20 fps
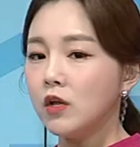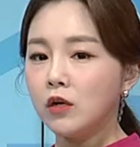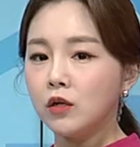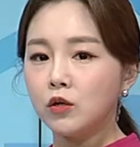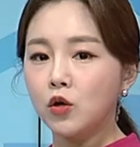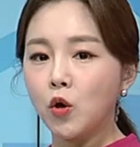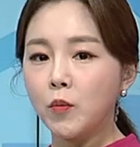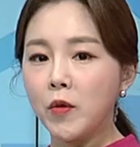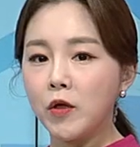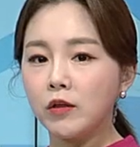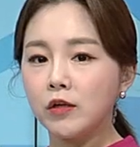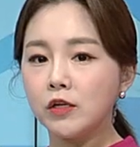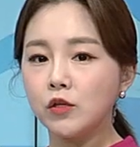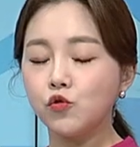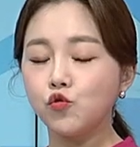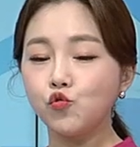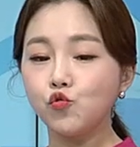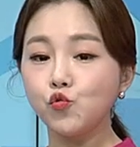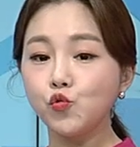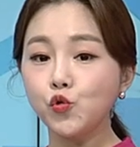네.
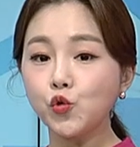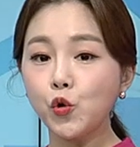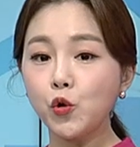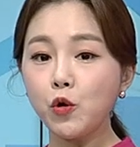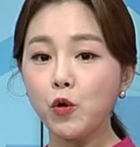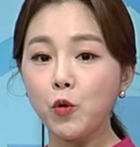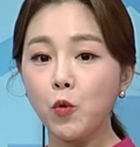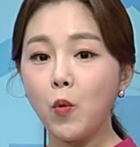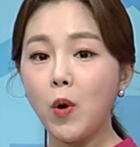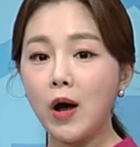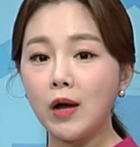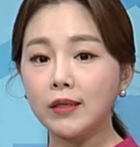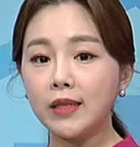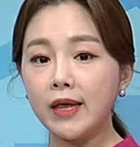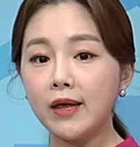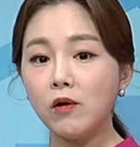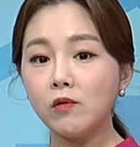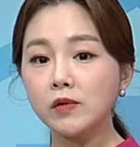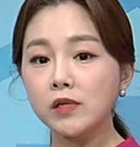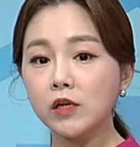그러면은 중소형과
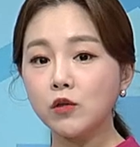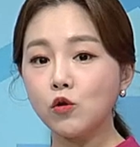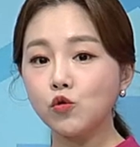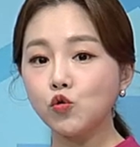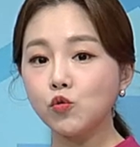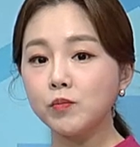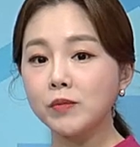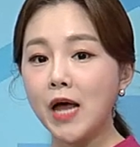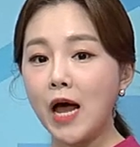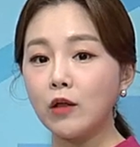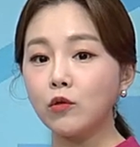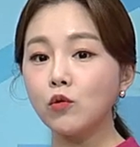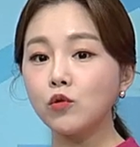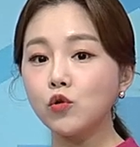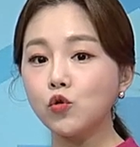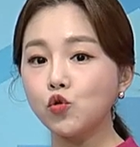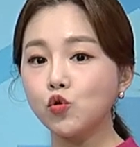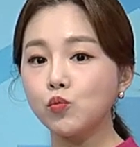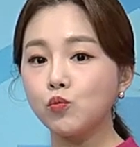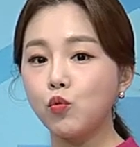대형 섹터 좀
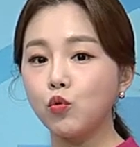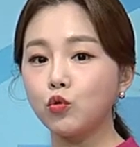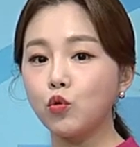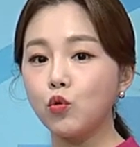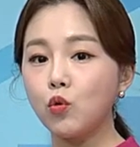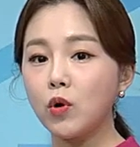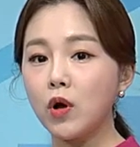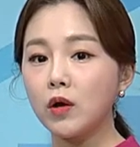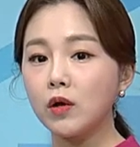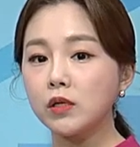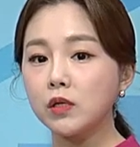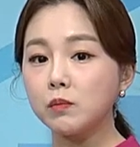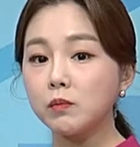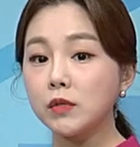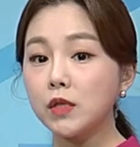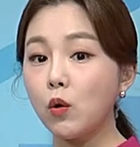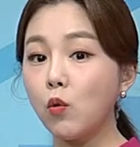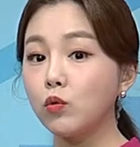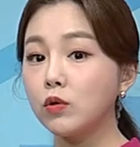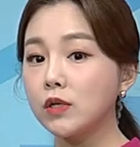나눠서 좀 보도록 하겠습니다.